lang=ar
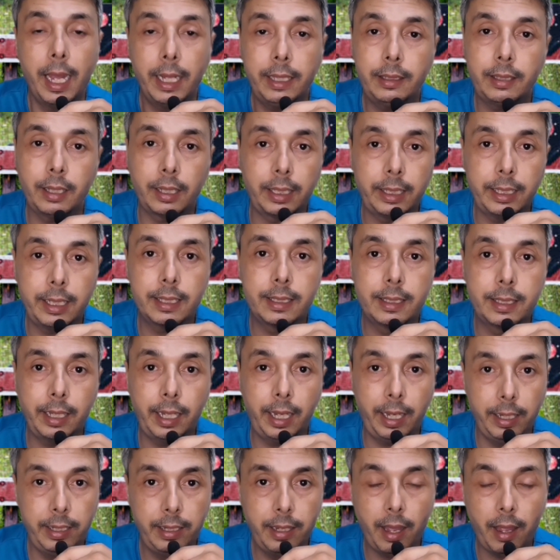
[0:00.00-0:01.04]
هاد التغطيه
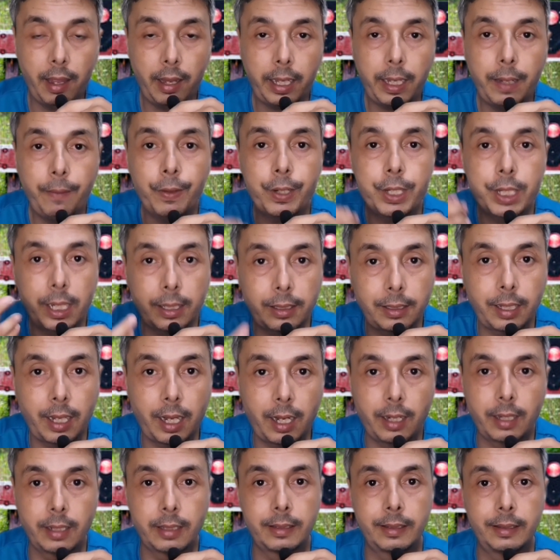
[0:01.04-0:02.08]
الصحيه كيفاش
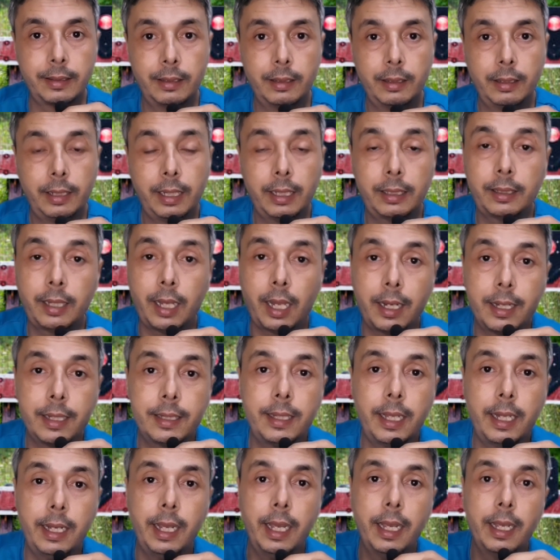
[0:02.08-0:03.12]
كتخلص
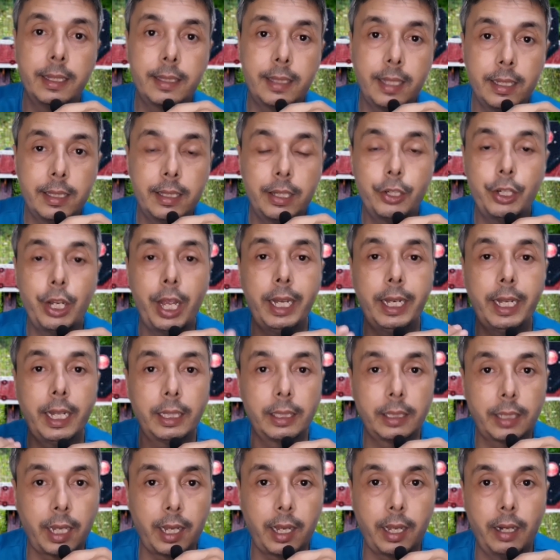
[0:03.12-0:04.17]
كتخلص على اساس شحال
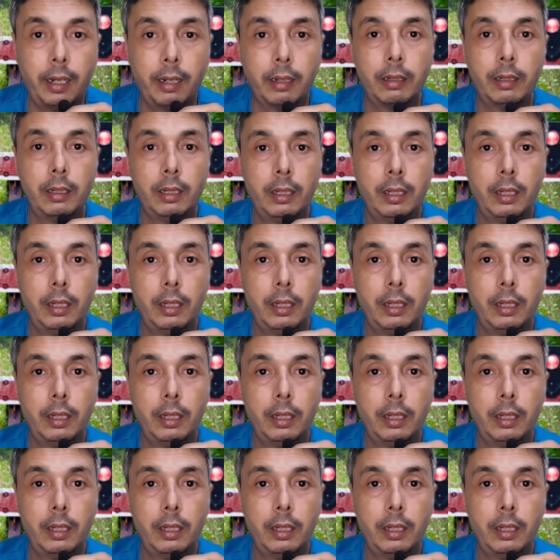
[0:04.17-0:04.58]
كتدخل